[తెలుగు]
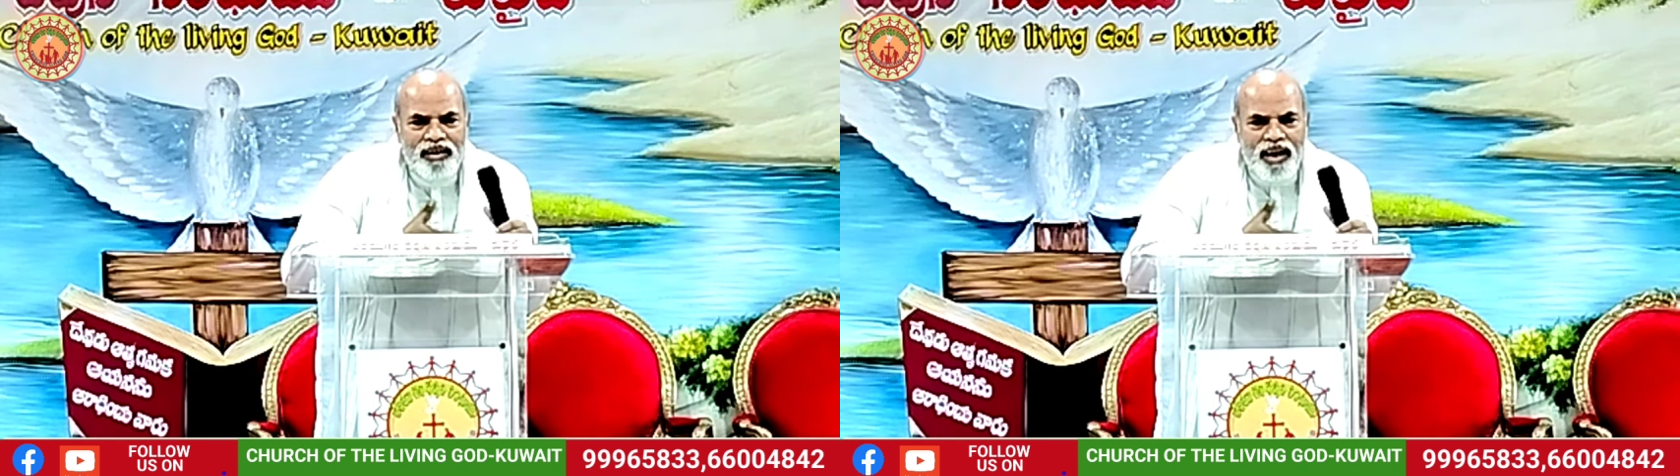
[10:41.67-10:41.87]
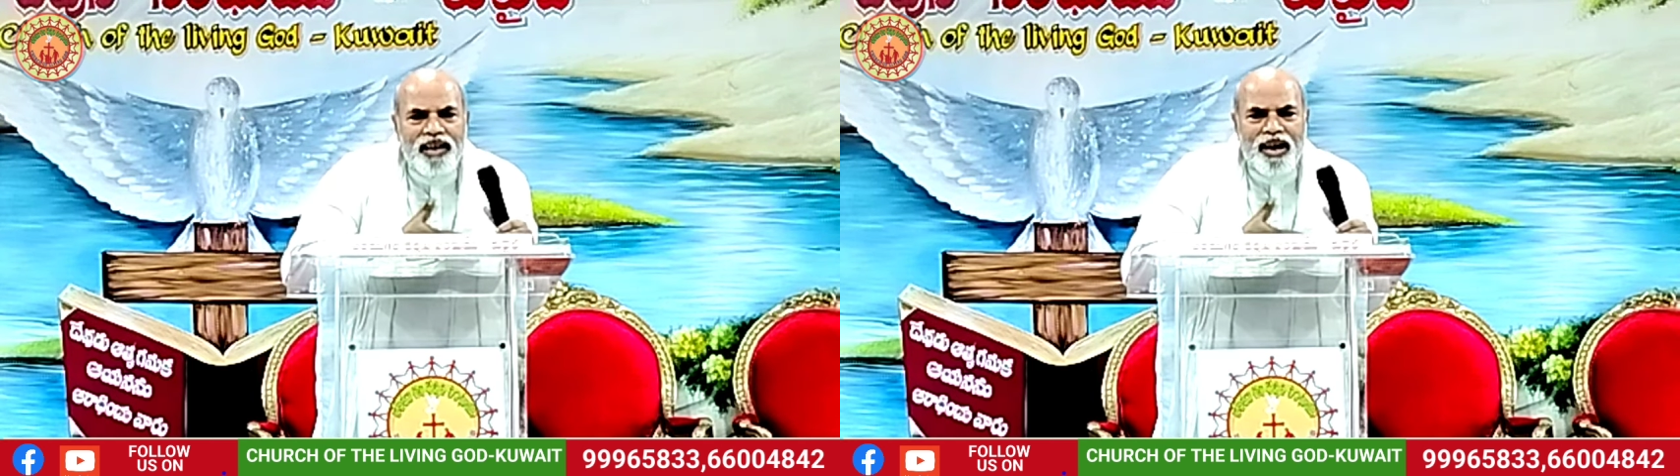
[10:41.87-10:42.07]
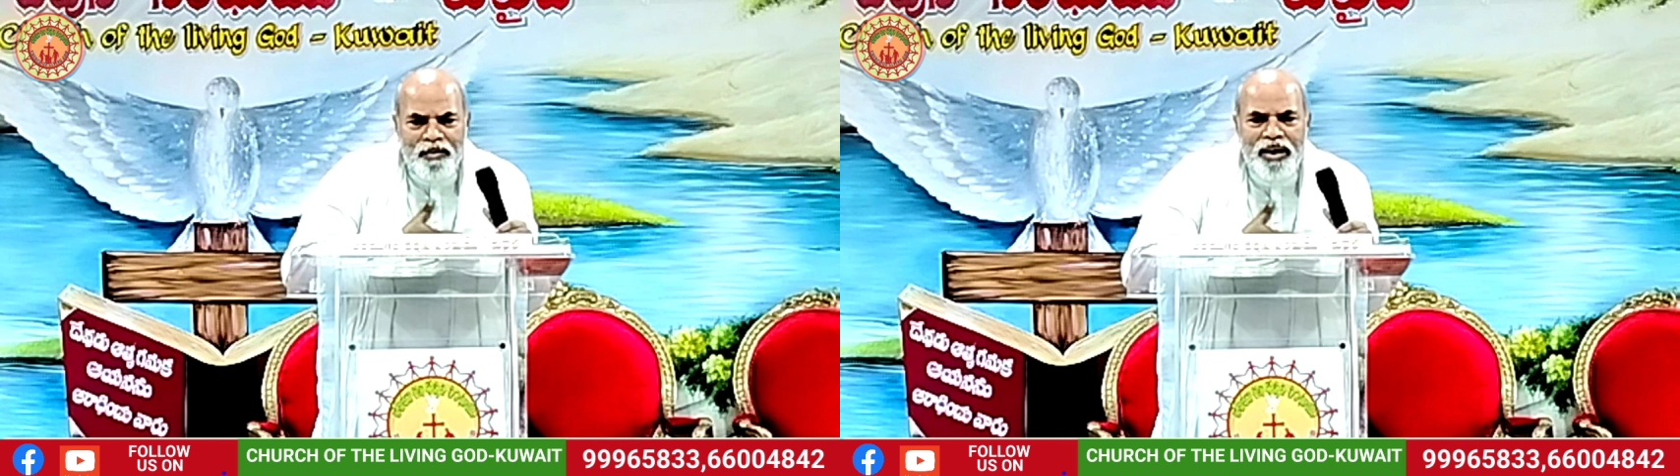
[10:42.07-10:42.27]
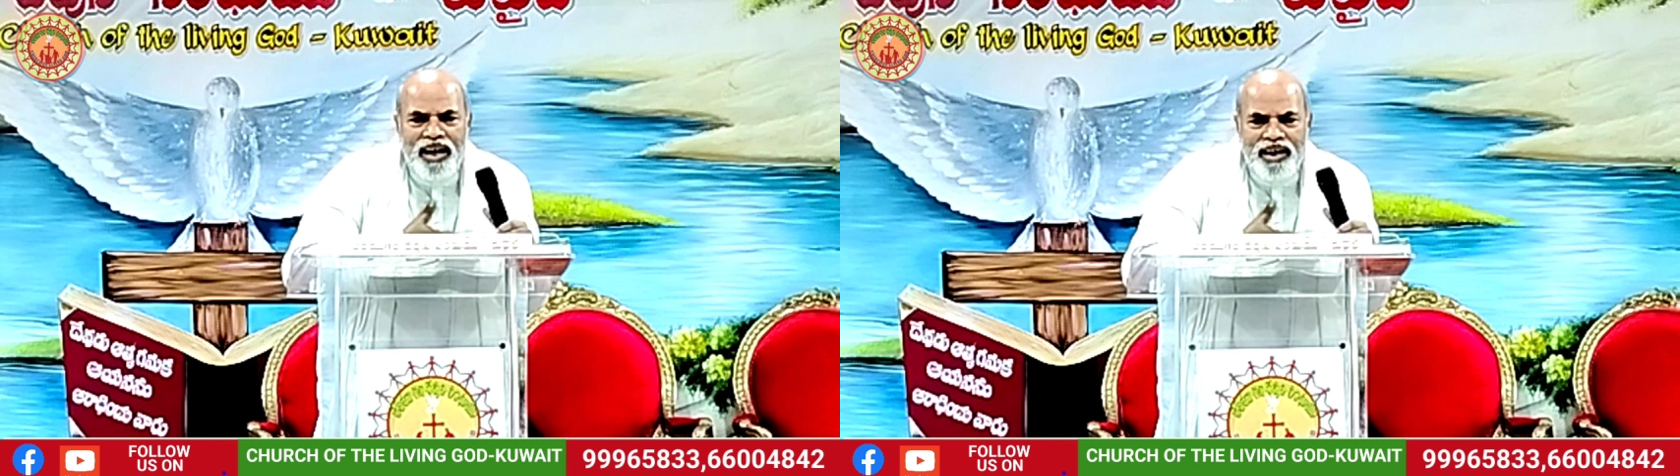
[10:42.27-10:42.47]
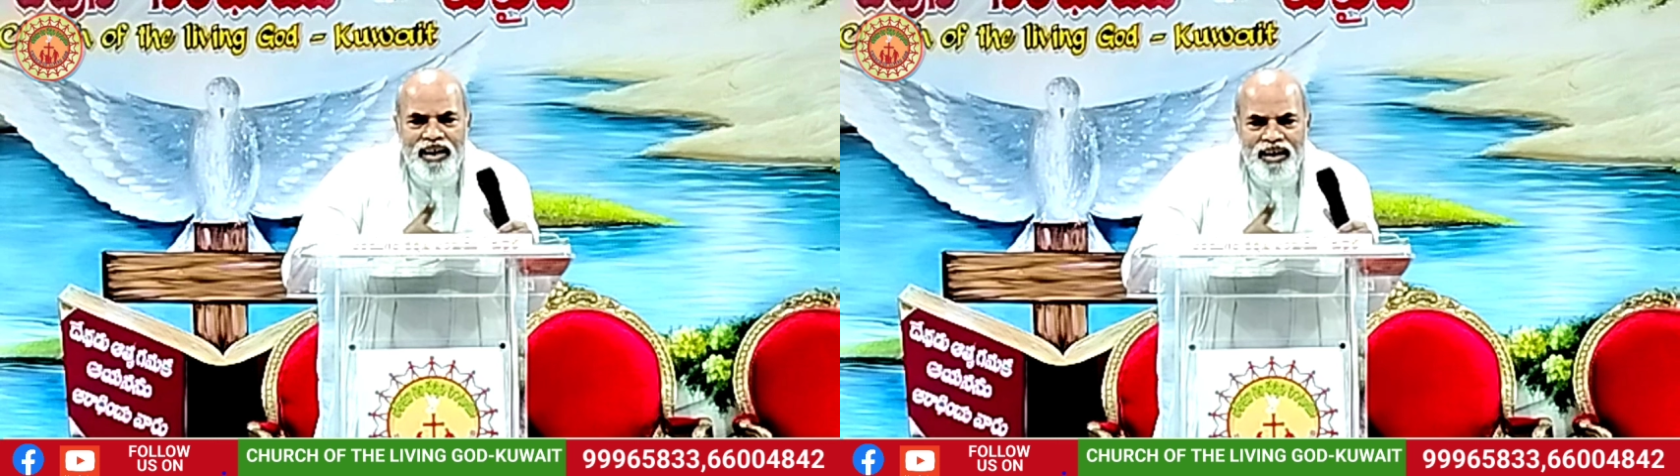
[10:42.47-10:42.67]
ఏందిరా
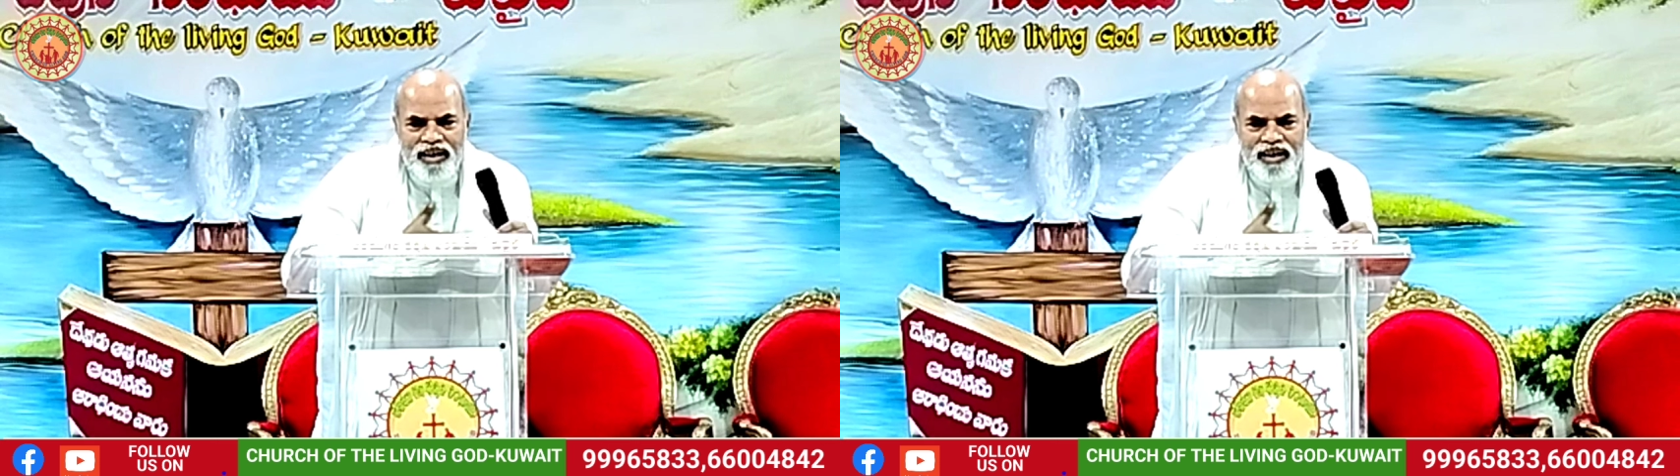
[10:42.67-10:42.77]
మేలేండి